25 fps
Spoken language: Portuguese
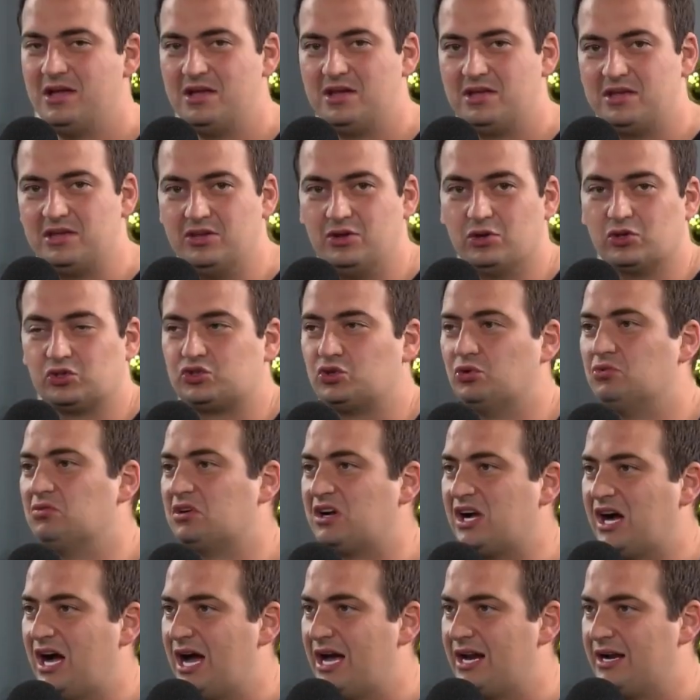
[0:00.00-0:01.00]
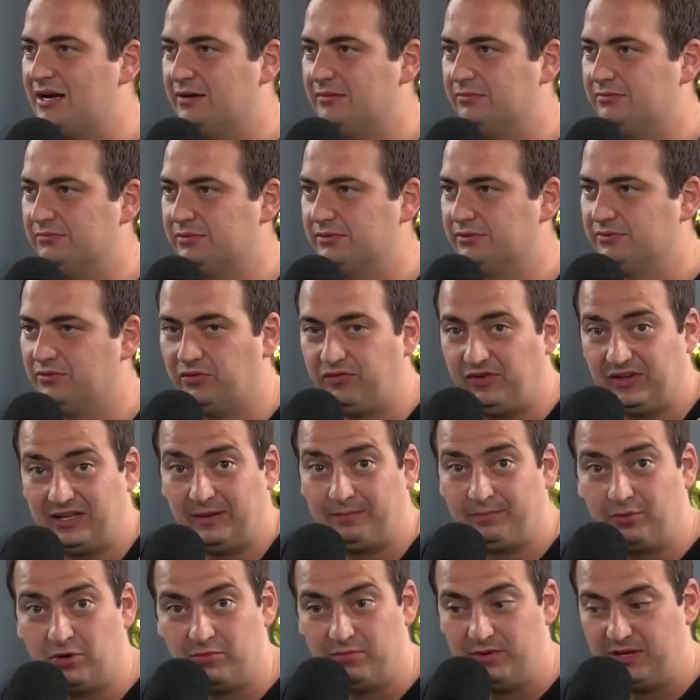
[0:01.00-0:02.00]
E eu sou um cara, vou falar
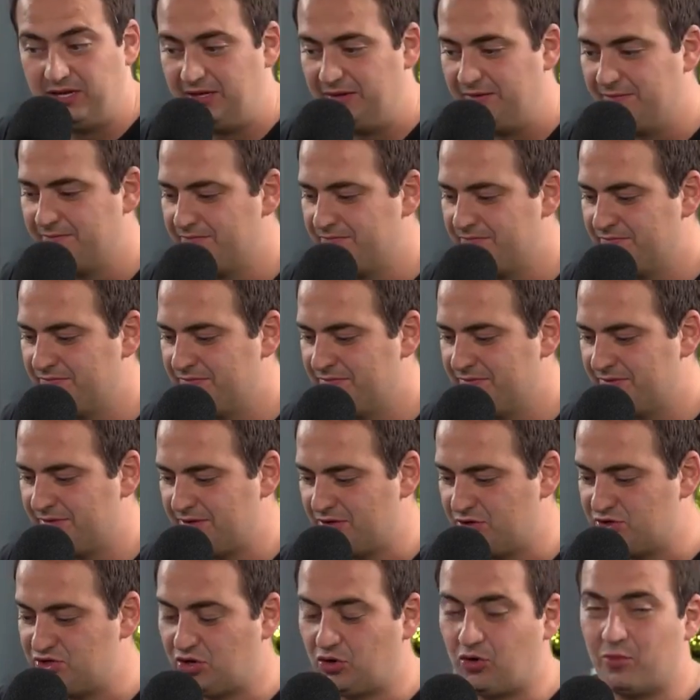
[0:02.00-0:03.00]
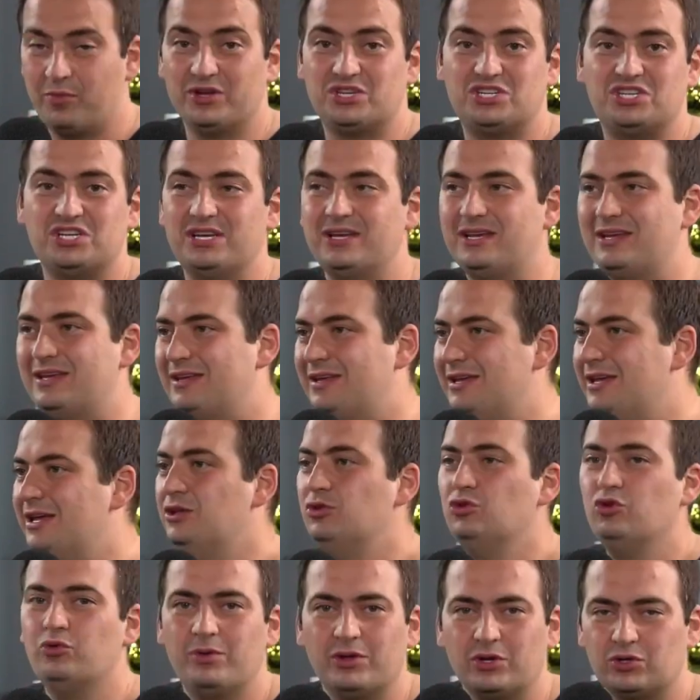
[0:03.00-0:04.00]
por mim. Eu já cometi
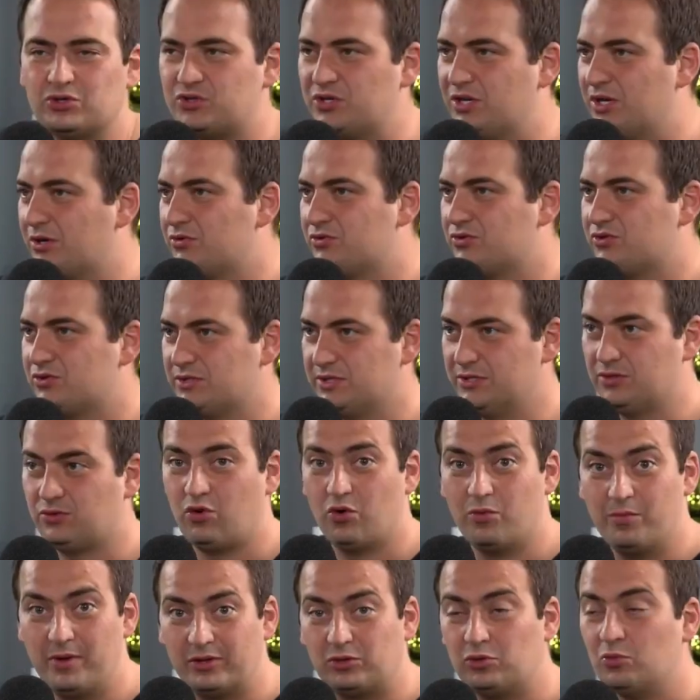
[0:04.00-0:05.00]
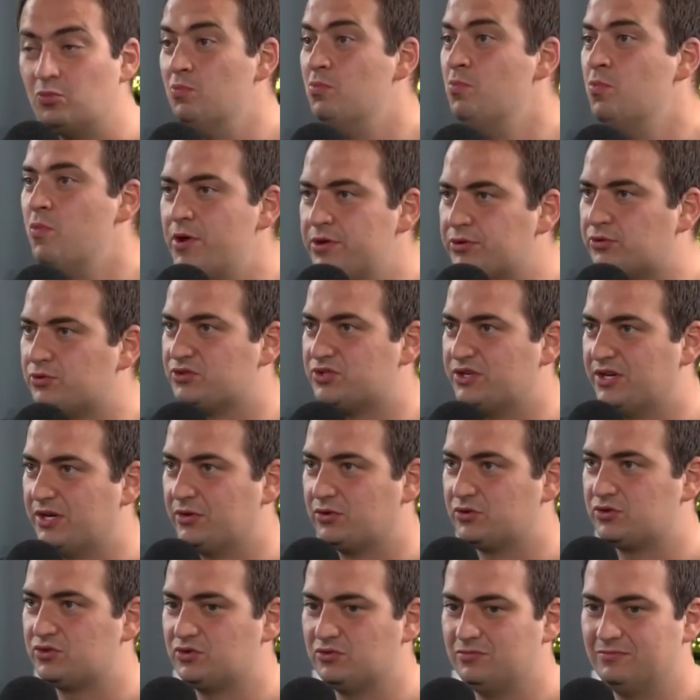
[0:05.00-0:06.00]
inúmeros erros e cometo muitos
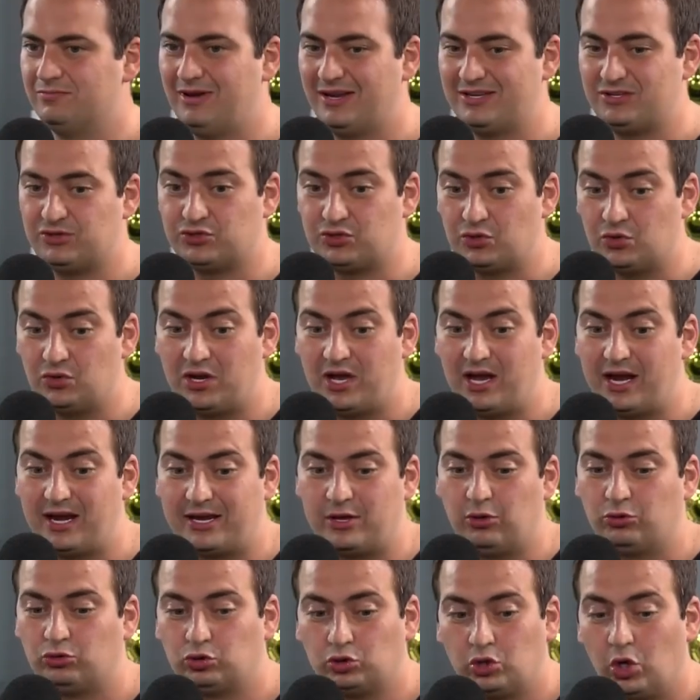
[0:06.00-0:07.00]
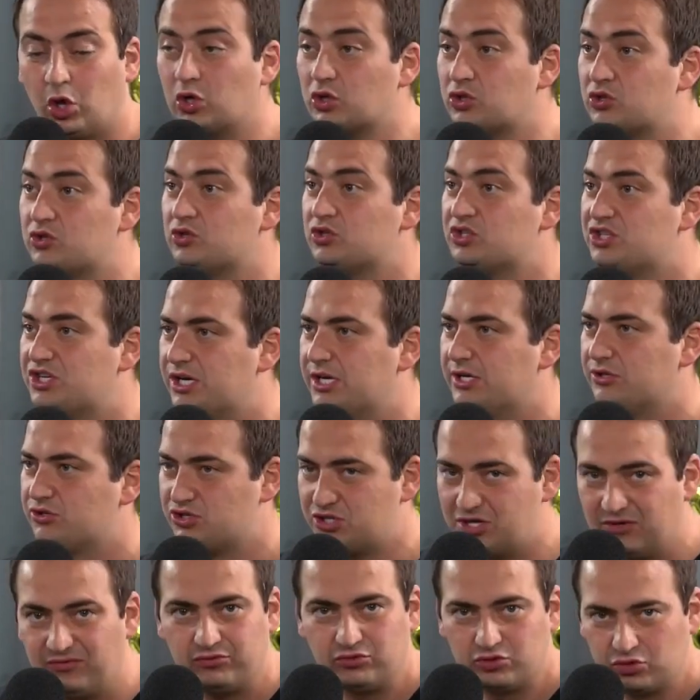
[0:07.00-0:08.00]
erros, mas eu sou um cara que eu todos os dias,
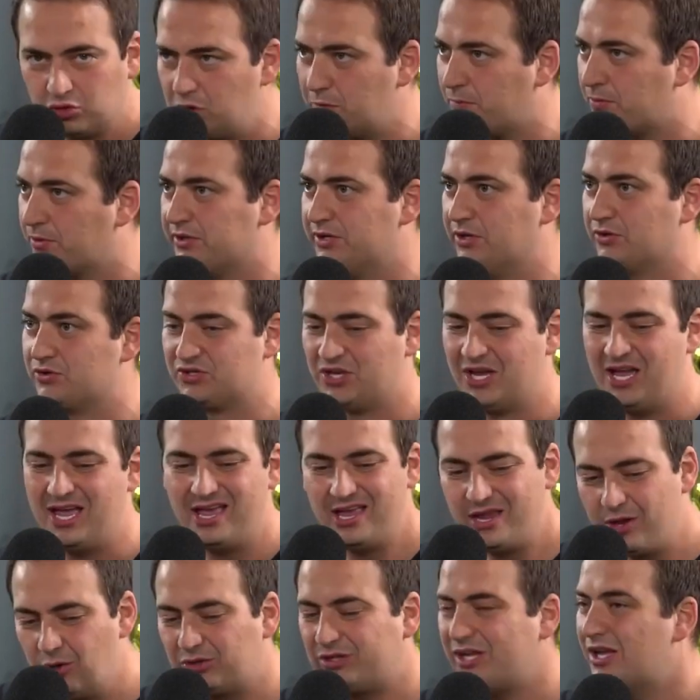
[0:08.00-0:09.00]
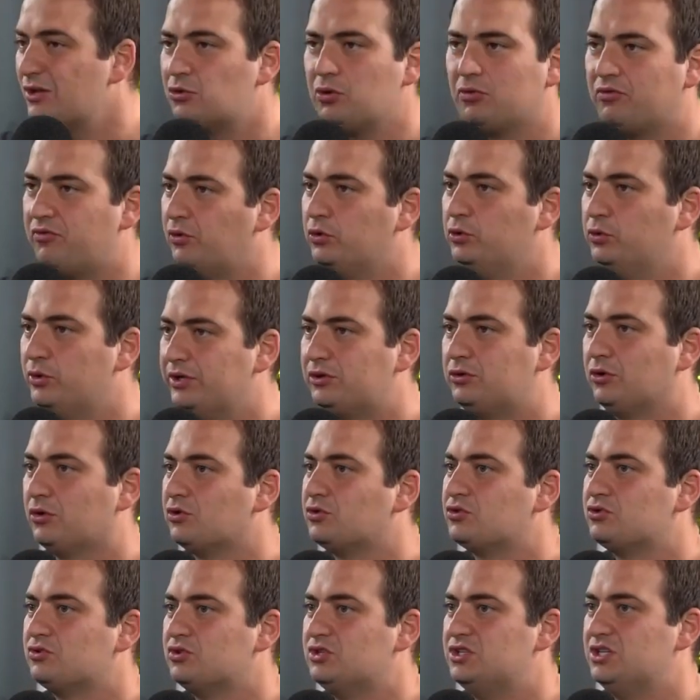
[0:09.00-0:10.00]
juro por Deus, eu tento evoluir
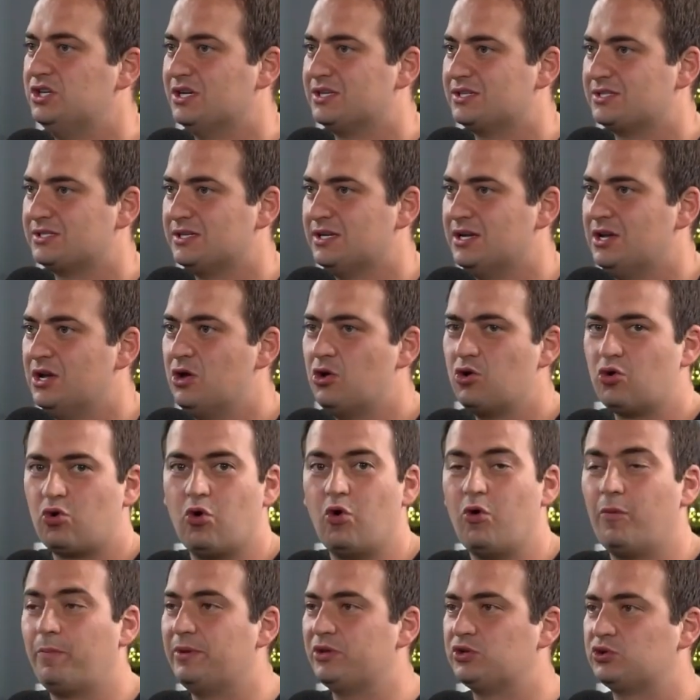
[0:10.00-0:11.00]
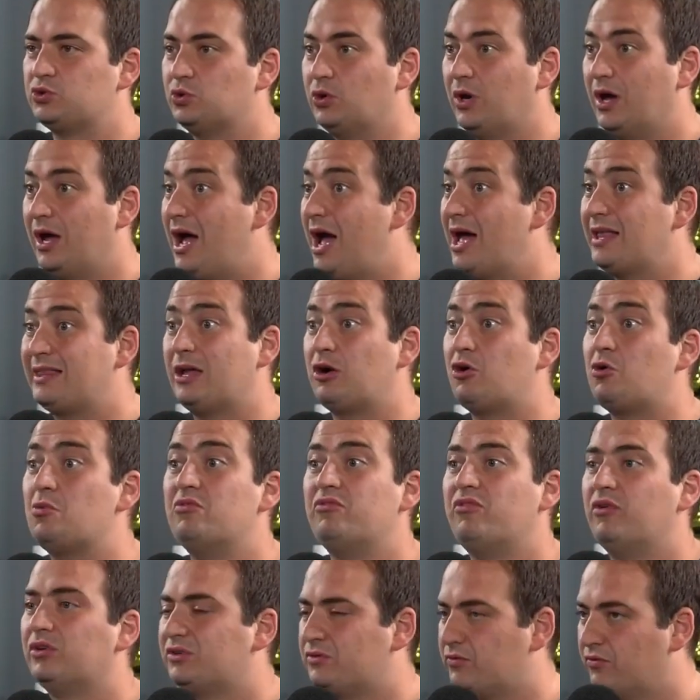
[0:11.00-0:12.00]
todos os dias. Como pessoa, até como
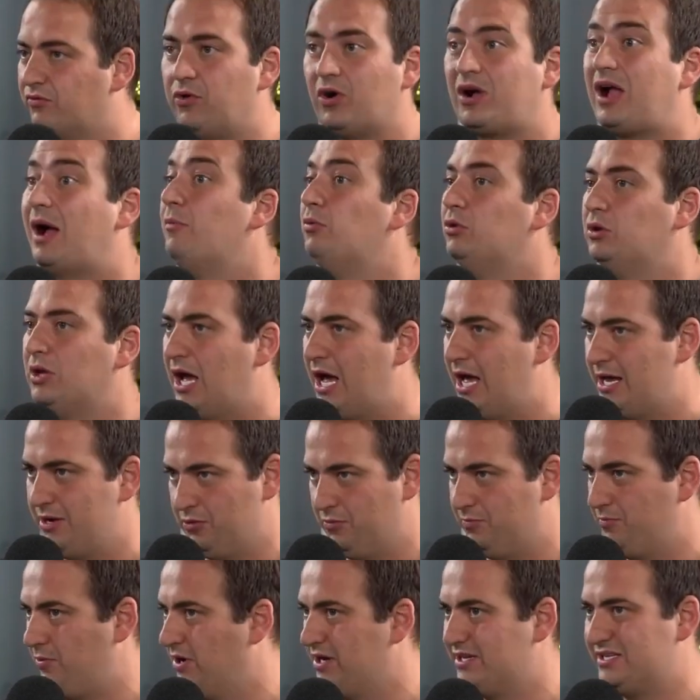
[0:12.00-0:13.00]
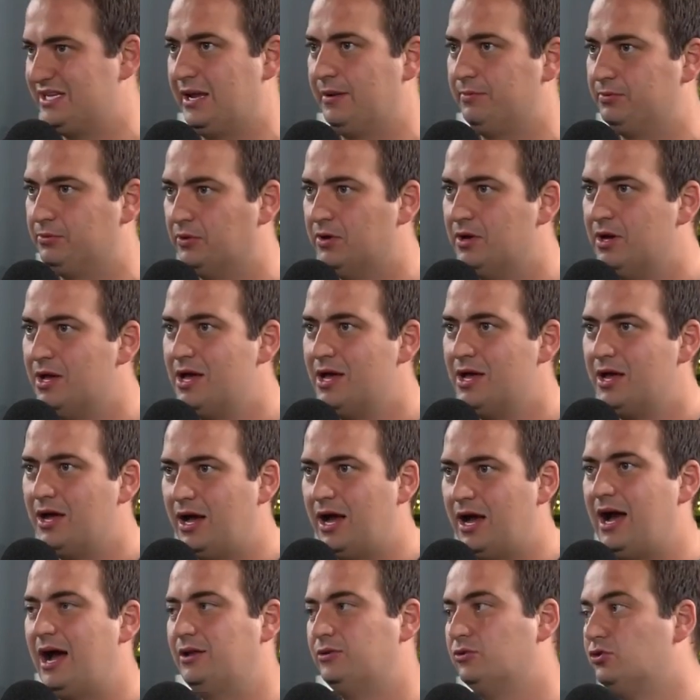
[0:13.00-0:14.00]
vo vocabulário. Por exemplo,
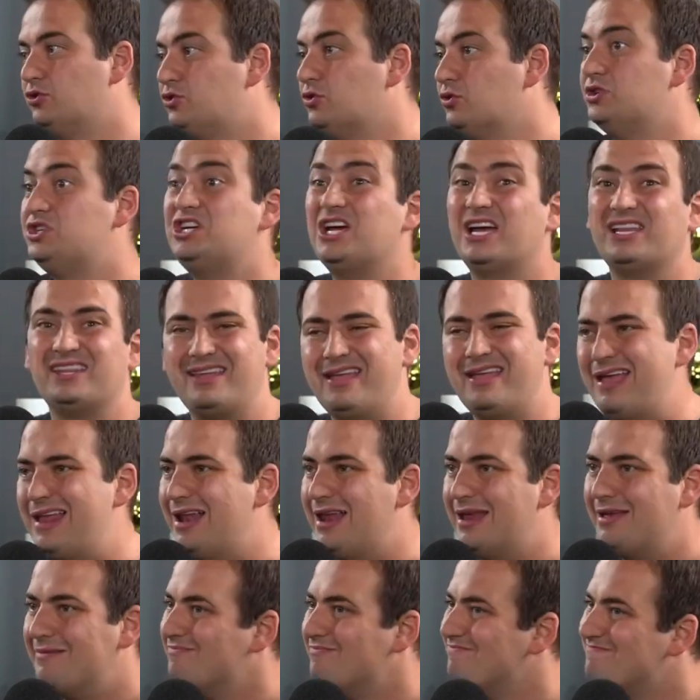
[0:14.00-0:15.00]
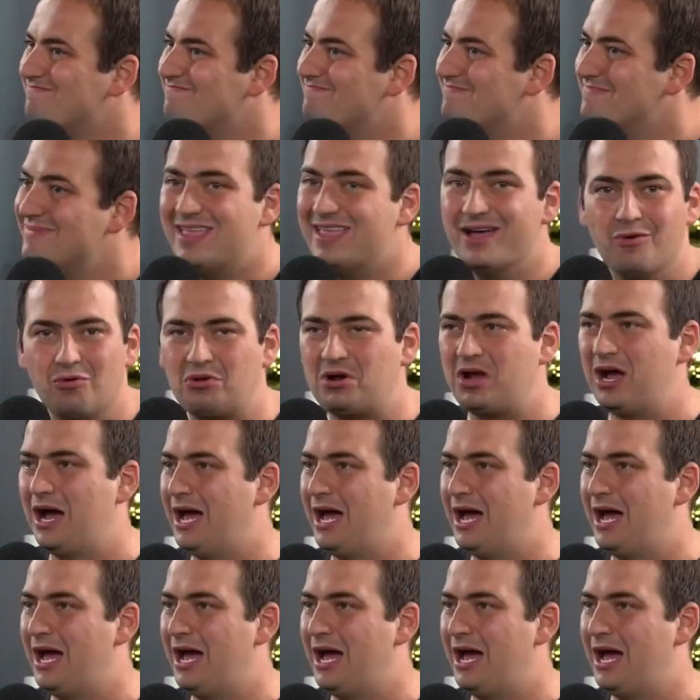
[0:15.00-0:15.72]
ah, no judia dele. Não, não hum, cara.